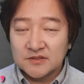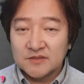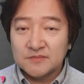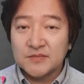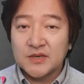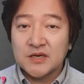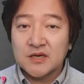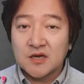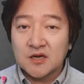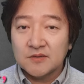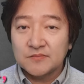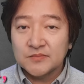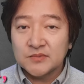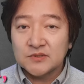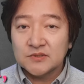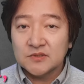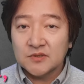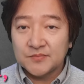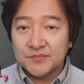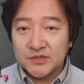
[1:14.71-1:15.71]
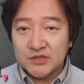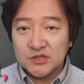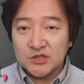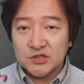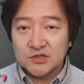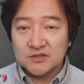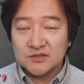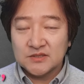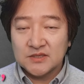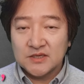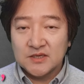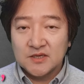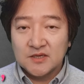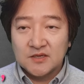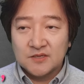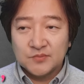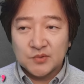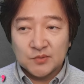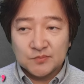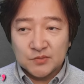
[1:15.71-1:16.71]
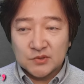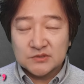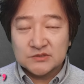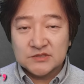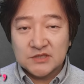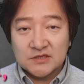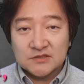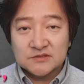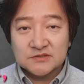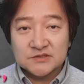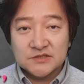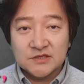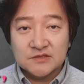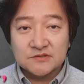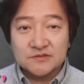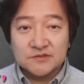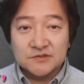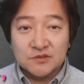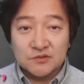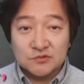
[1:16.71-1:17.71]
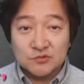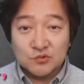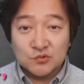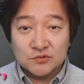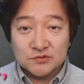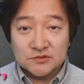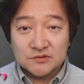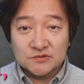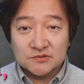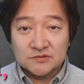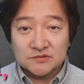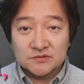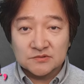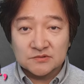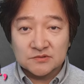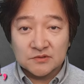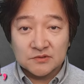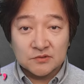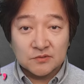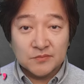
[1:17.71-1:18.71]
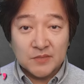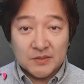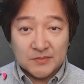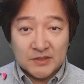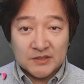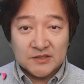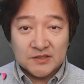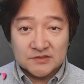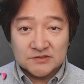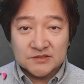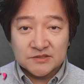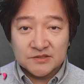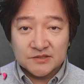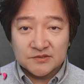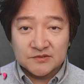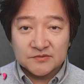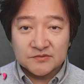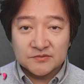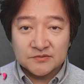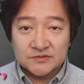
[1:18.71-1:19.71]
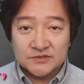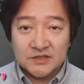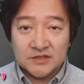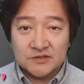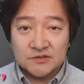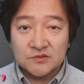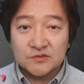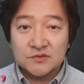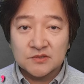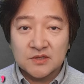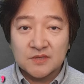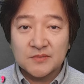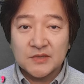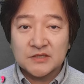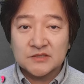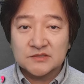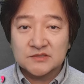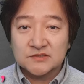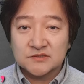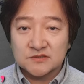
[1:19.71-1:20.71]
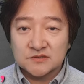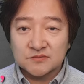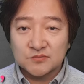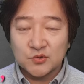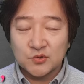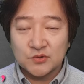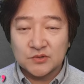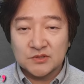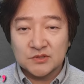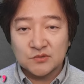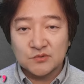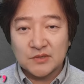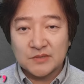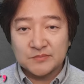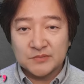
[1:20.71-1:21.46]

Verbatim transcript: In my humble opinion, 변변찮은 제 의견으로는 이런 말 많이 하잖아요. 자, 이럴 때 많이 쓰는 표현이기도